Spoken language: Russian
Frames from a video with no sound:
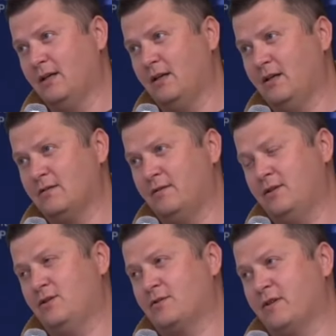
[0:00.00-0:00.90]
И с
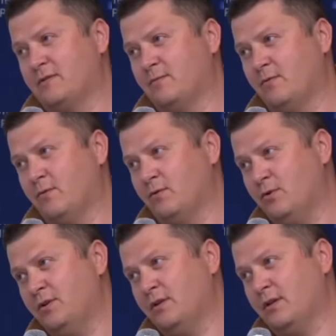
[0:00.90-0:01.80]
2008
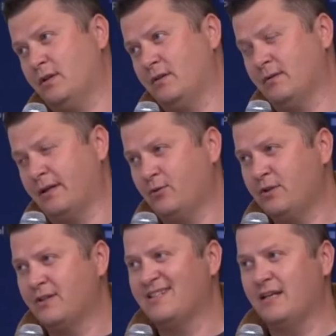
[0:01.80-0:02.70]
года Орион —
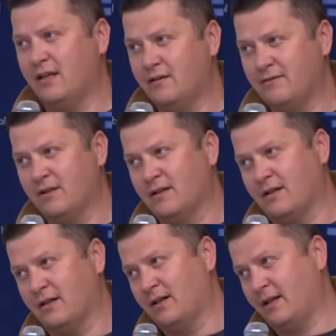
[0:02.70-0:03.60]
это деревня
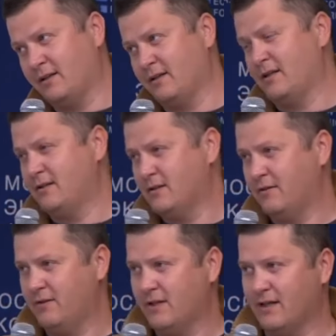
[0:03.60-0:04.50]
на картах Российской
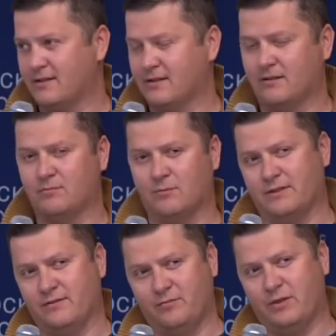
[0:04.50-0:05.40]
Федерации.
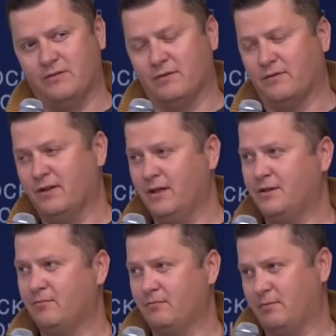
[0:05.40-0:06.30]
Если вбить в
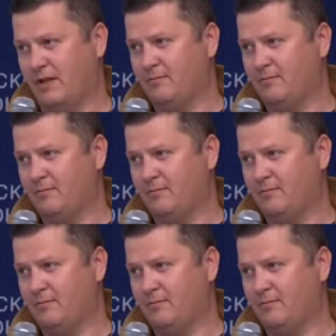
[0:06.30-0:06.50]
навигатор, прямо